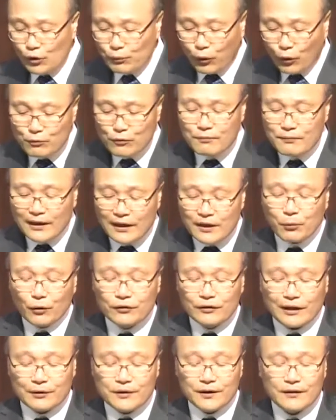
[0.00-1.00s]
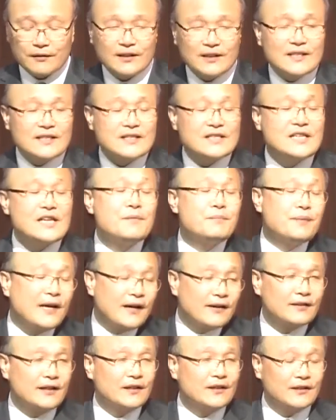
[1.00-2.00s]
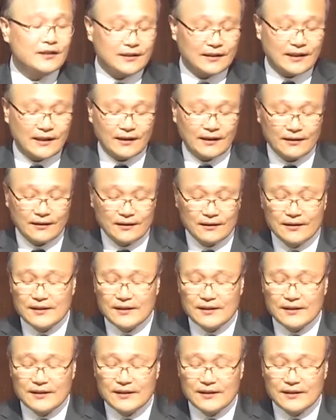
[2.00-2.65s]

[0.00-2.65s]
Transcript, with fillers: 오늘 본문만을 본다면 실패한 사역이다.